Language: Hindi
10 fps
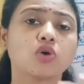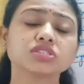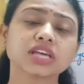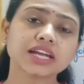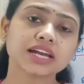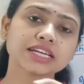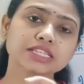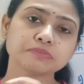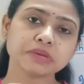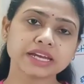उस अलग अलग
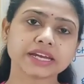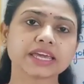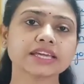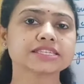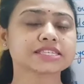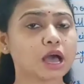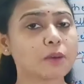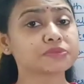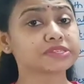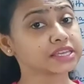स्पीड के
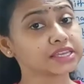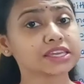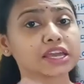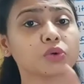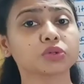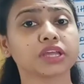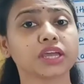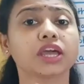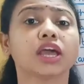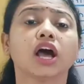हिसाब से ही क्या होते
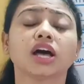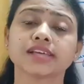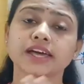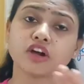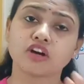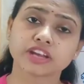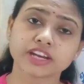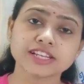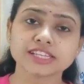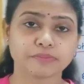हैं सारे
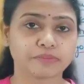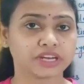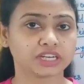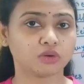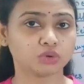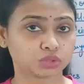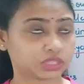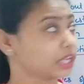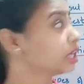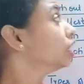ऑर्गेनल सेपरेट आउट
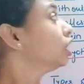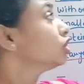होते हैं